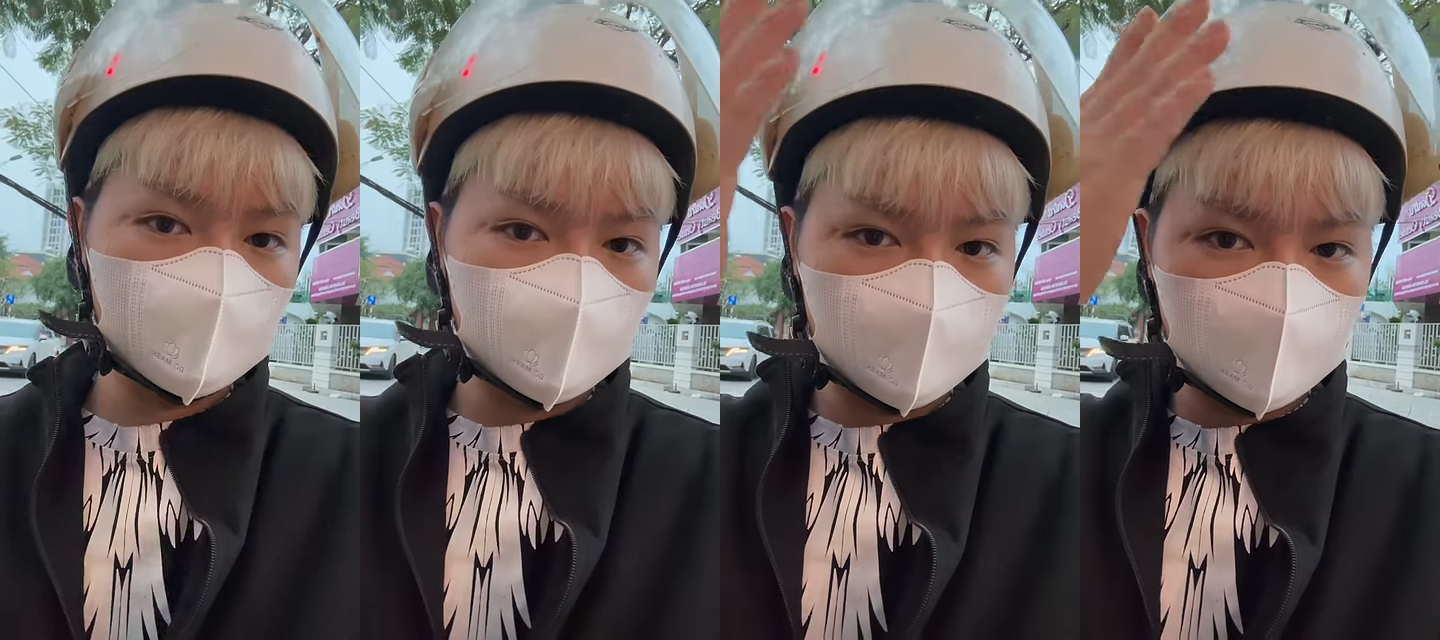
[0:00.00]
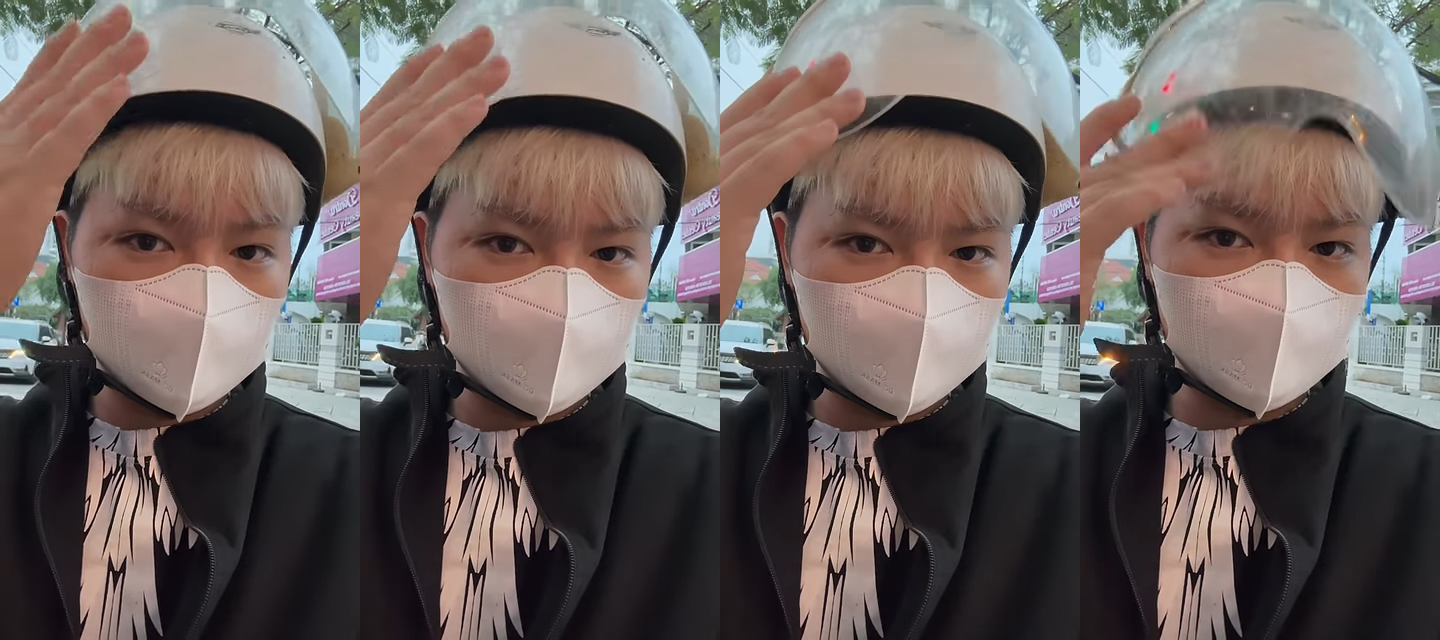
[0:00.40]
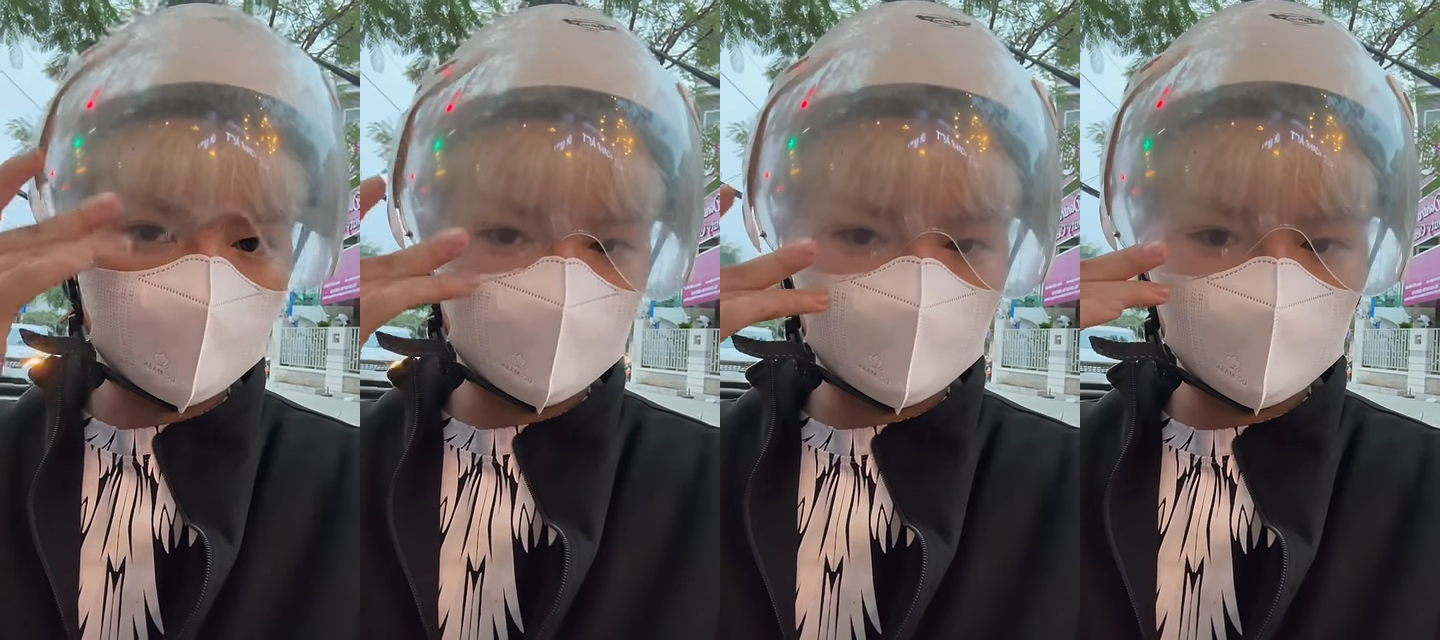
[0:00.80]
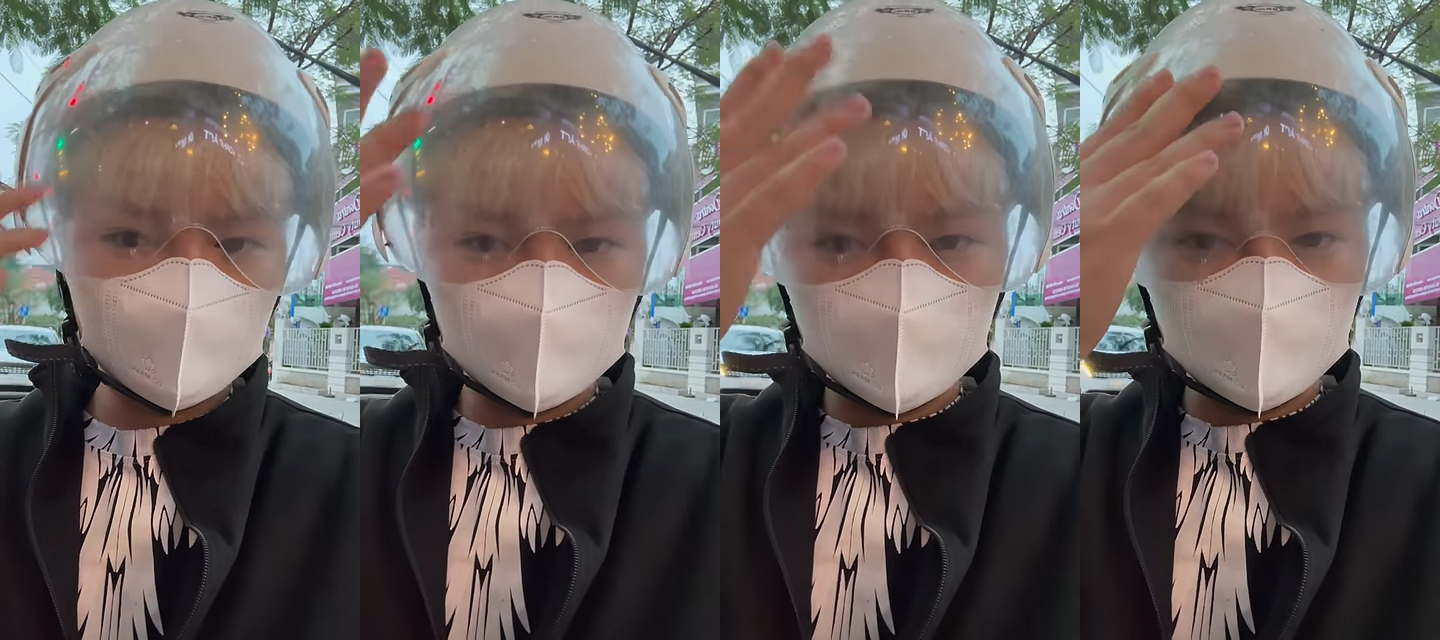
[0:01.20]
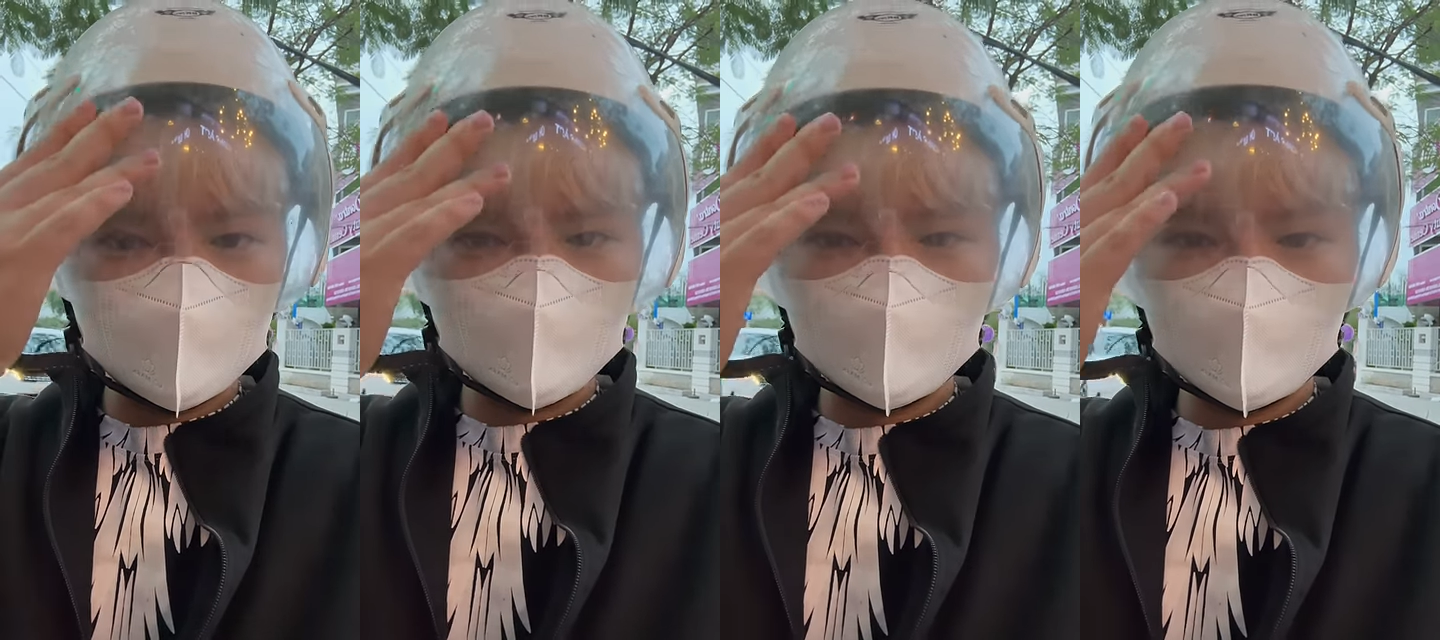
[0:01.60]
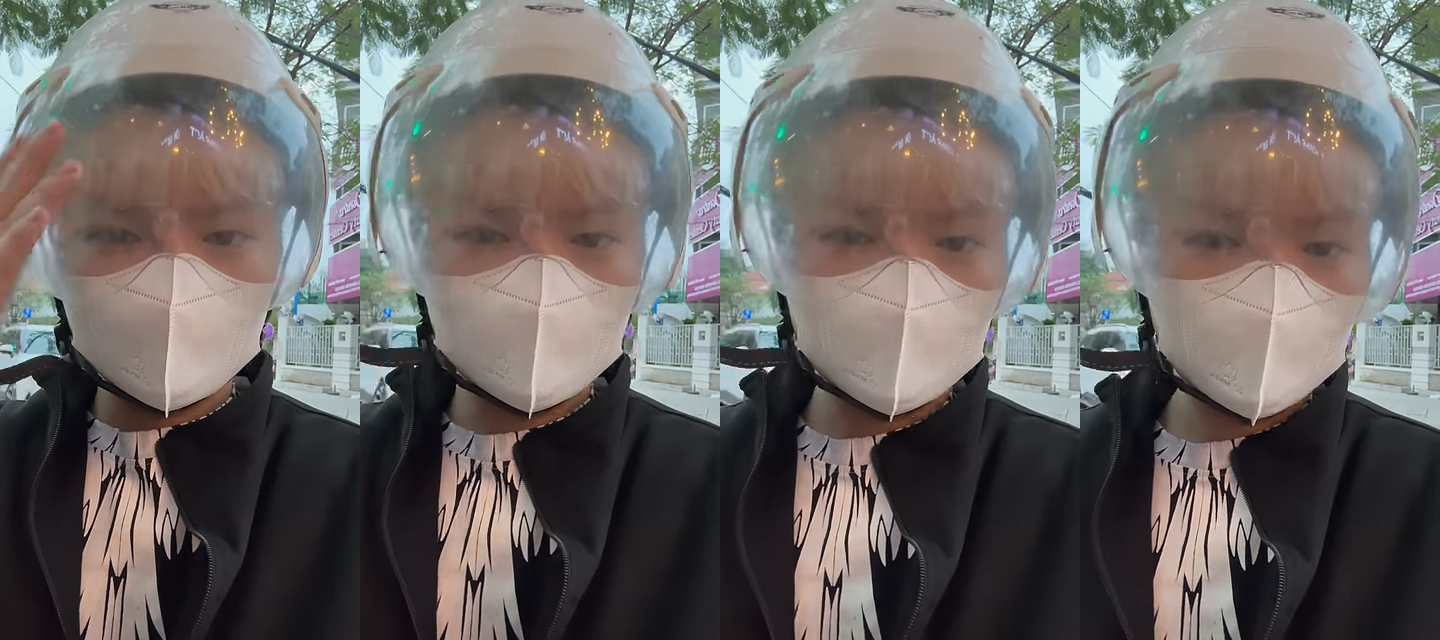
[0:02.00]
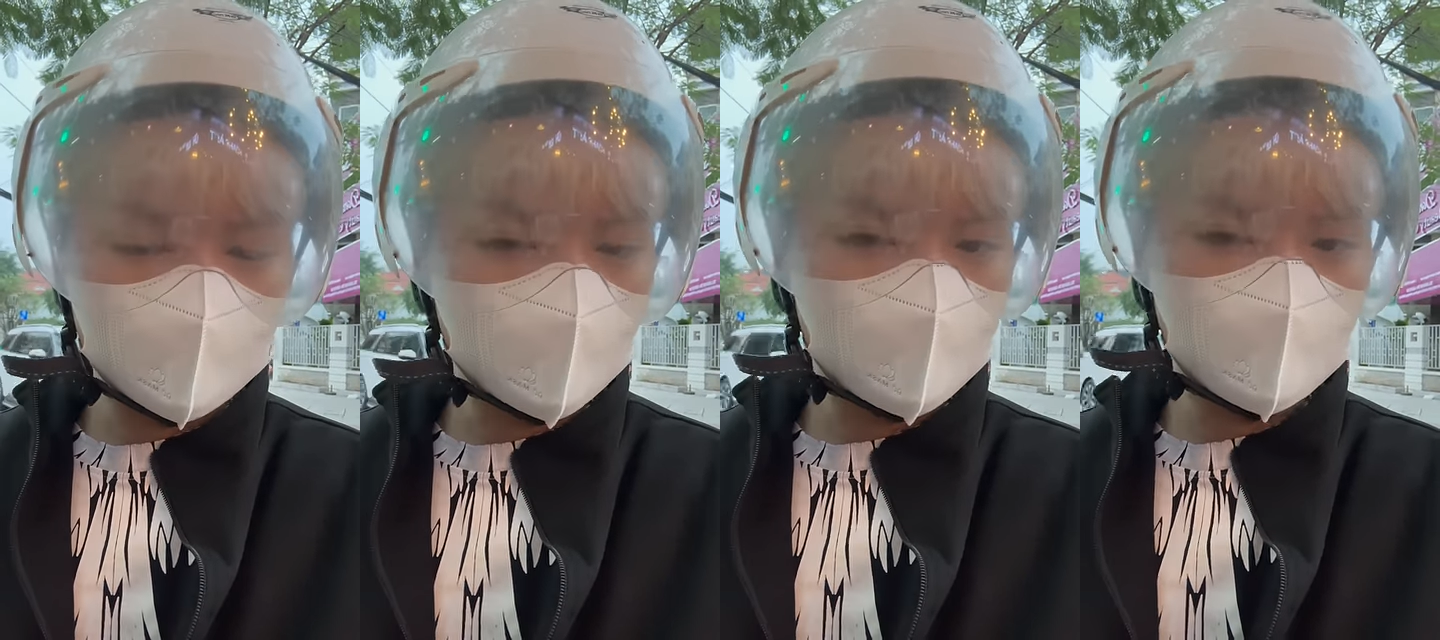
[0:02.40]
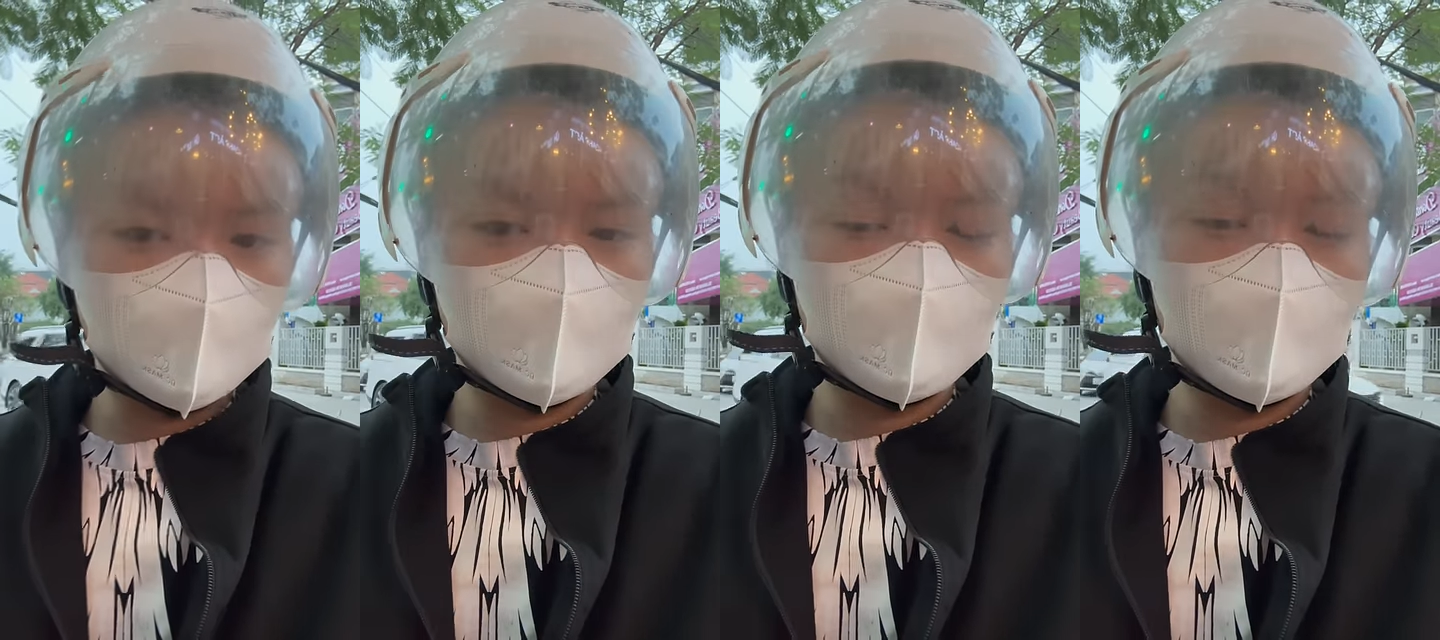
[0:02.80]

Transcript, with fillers: Các bạn nhìn cái mặt này này. Đấy, trời, biến hình các bạn ạ.